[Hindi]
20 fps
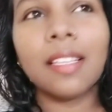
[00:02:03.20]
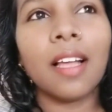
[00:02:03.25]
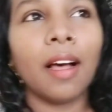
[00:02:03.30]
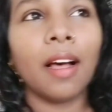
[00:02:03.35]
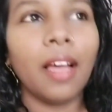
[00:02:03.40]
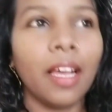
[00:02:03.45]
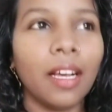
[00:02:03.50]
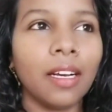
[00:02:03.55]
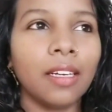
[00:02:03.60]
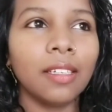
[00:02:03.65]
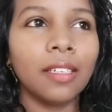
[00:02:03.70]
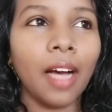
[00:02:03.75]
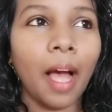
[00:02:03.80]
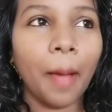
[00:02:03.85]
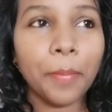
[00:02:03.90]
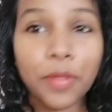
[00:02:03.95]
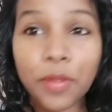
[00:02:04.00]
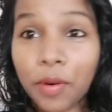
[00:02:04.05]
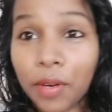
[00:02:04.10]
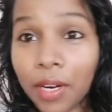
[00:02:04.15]
एक
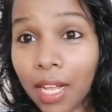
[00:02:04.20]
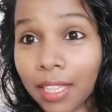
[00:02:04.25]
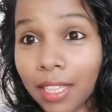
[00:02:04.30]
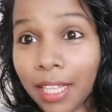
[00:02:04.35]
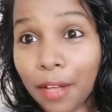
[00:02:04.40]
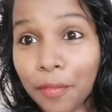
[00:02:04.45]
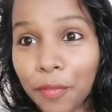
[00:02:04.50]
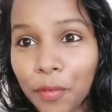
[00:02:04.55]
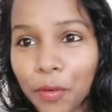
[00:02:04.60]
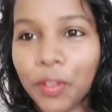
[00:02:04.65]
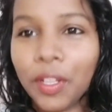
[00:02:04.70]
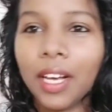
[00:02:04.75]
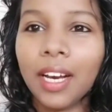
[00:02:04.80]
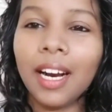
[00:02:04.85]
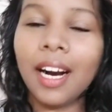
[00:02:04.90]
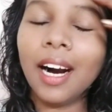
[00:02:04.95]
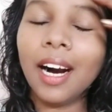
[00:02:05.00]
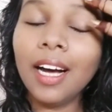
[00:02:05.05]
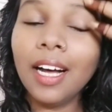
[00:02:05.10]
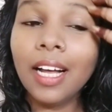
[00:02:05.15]
एपिसोड आता है वो
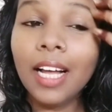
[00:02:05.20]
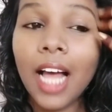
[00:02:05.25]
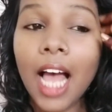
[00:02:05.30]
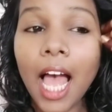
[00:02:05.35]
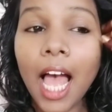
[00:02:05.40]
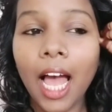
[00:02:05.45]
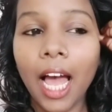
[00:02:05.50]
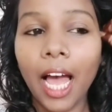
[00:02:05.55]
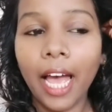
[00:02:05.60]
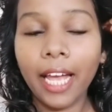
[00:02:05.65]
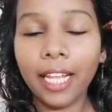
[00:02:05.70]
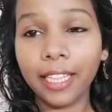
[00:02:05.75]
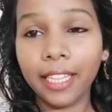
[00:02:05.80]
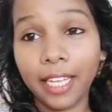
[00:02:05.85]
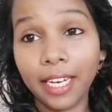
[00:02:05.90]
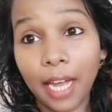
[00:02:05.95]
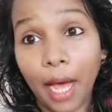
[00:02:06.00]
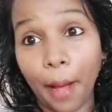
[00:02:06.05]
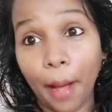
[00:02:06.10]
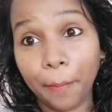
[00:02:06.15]
देखा एंड
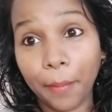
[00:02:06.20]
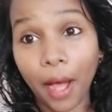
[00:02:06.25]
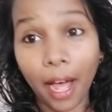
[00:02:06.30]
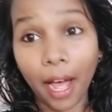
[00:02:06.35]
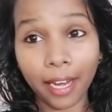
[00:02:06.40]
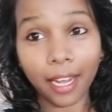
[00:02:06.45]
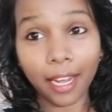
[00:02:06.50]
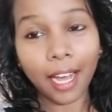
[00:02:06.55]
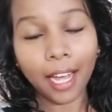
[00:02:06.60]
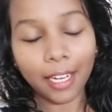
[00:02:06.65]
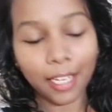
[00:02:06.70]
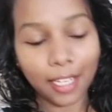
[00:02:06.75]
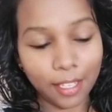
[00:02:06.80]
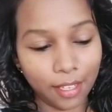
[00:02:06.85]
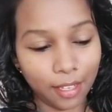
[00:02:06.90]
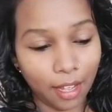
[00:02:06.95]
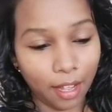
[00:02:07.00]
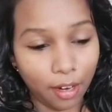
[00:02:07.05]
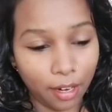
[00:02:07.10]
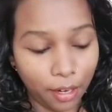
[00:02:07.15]
देन अब खाना खाने
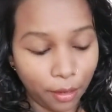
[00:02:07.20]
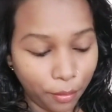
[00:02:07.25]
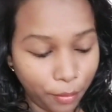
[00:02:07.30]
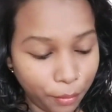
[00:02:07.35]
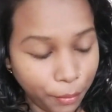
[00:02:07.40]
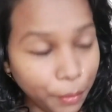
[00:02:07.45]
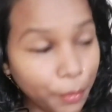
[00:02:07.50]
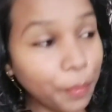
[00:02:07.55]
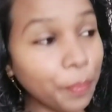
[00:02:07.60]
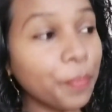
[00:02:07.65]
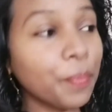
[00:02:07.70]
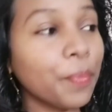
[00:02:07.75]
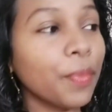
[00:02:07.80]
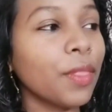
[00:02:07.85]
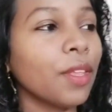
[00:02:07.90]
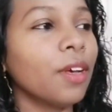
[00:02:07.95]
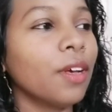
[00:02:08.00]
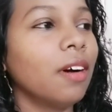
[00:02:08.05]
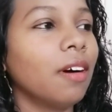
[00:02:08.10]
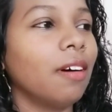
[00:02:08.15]
जा रही हूँ
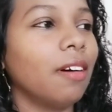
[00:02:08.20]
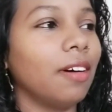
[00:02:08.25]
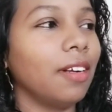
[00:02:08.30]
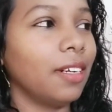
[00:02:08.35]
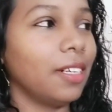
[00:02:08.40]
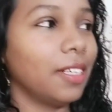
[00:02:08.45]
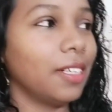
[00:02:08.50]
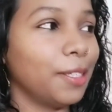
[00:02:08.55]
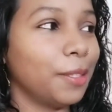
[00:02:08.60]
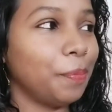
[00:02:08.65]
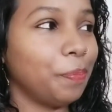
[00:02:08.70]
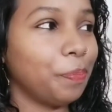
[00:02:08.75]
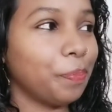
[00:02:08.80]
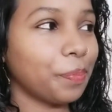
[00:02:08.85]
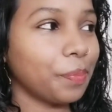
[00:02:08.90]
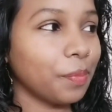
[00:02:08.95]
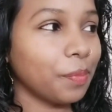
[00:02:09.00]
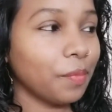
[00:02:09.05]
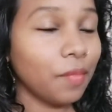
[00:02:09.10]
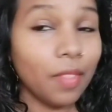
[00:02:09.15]
और
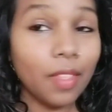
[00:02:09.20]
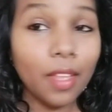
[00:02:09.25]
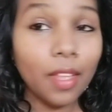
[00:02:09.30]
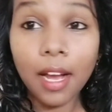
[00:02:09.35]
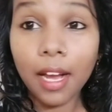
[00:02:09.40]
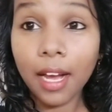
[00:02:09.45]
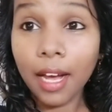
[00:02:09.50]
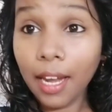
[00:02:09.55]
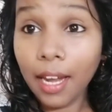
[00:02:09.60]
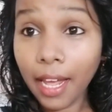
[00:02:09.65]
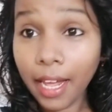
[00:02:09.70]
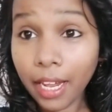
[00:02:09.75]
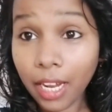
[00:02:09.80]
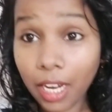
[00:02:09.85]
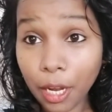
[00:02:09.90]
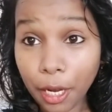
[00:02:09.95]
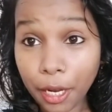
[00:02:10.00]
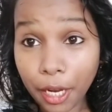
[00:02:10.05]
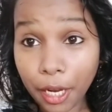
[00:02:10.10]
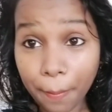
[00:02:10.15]
कल है
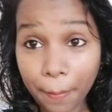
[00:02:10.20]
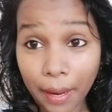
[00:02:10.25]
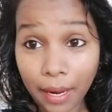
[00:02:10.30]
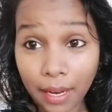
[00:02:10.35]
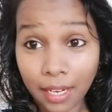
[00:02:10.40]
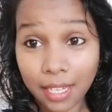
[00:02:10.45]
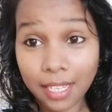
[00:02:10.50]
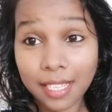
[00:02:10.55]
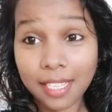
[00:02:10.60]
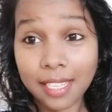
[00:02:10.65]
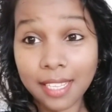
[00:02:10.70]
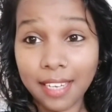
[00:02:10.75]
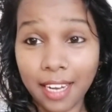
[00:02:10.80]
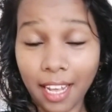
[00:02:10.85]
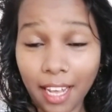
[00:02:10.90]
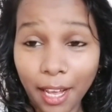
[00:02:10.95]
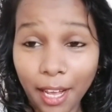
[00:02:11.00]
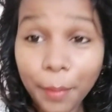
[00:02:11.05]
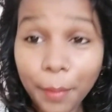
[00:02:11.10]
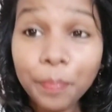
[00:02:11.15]
इंडिपेंडेंस
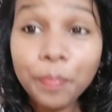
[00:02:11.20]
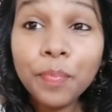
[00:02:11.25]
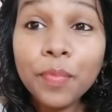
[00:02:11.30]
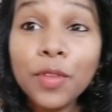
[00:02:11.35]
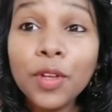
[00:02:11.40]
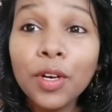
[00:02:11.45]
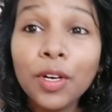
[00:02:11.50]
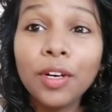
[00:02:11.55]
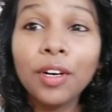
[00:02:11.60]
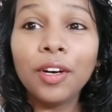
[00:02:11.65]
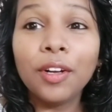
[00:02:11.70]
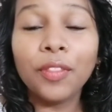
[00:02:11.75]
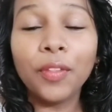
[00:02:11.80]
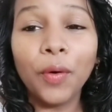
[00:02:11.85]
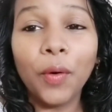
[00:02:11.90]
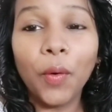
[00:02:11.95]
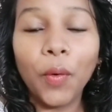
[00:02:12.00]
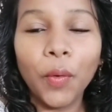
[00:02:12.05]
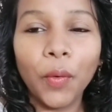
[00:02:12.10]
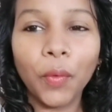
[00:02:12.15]
डे
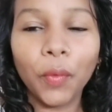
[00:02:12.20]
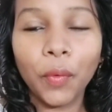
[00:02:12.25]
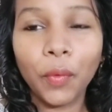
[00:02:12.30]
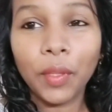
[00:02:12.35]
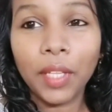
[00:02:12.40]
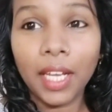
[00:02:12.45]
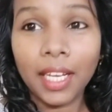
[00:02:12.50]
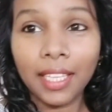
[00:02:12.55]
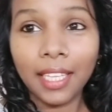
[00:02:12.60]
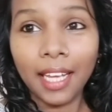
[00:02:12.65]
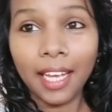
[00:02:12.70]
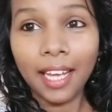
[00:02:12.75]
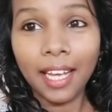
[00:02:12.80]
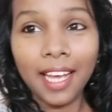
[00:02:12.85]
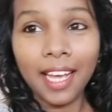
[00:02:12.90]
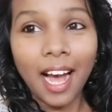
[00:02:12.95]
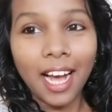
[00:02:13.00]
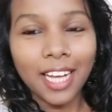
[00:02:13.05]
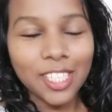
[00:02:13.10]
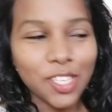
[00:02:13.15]
तो देखते
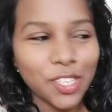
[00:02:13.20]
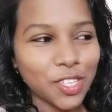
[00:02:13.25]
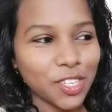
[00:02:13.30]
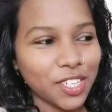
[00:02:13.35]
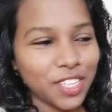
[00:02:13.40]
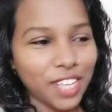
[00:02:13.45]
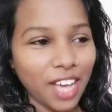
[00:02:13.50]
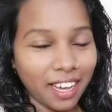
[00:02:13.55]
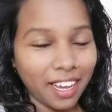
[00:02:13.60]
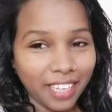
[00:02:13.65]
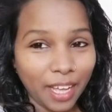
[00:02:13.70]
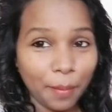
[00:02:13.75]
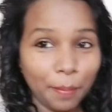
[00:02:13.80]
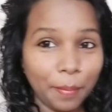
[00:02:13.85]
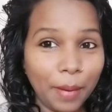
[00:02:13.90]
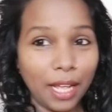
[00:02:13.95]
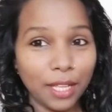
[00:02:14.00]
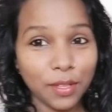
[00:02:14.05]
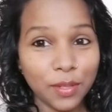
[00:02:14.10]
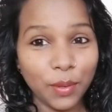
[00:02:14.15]
हैं आज क्या क्या
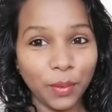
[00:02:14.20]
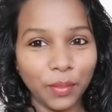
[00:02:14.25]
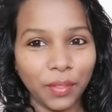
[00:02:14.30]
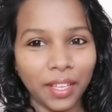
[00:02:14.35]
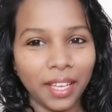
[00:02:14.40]
प्लान्स होते